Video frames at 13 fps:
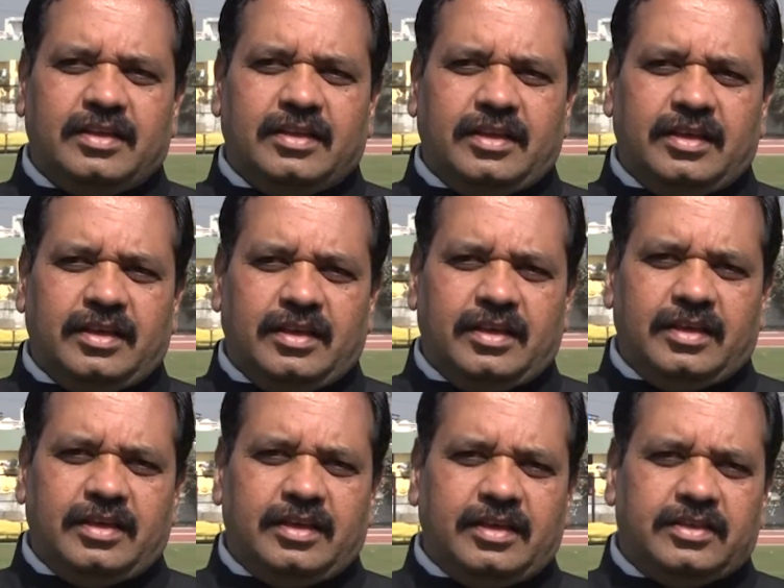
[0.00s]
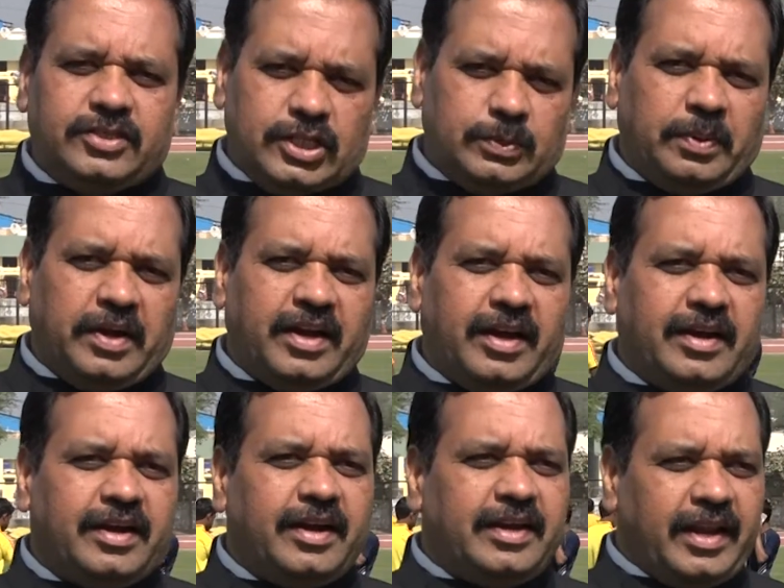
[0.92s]
कि जिस
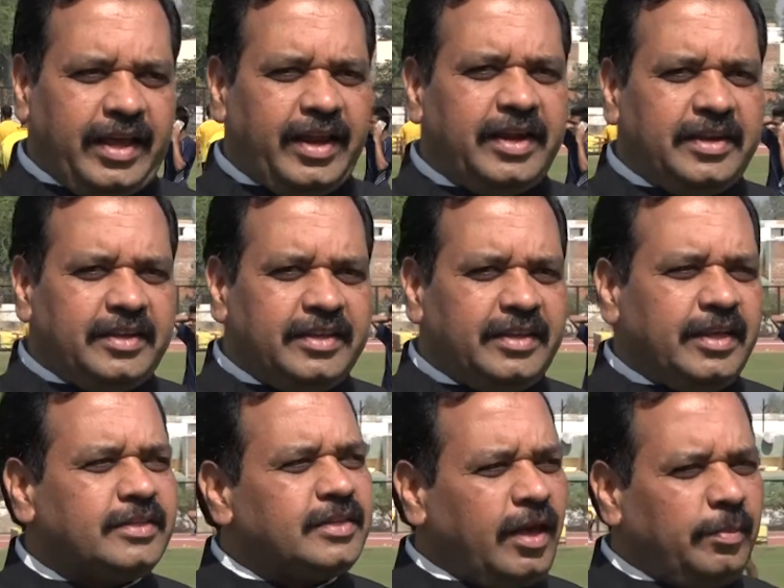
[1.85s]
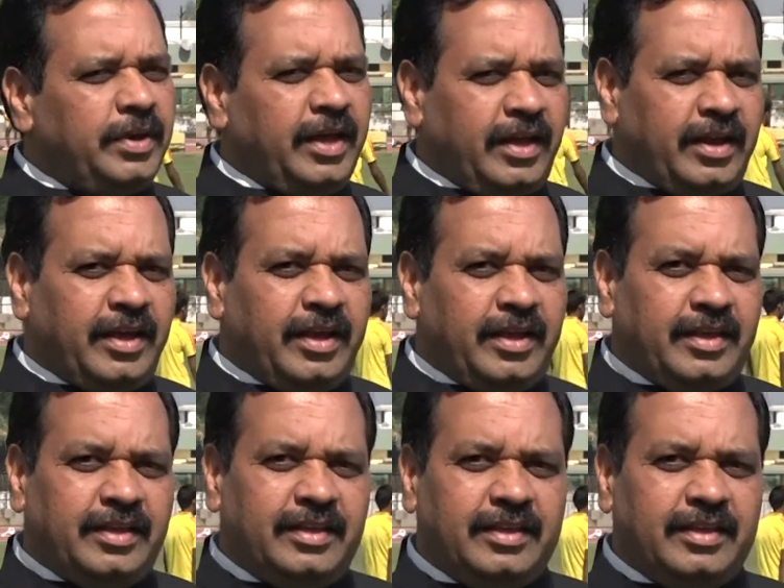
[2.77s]
प्रकार का टैलेंट यहाँ सामने आ रहा है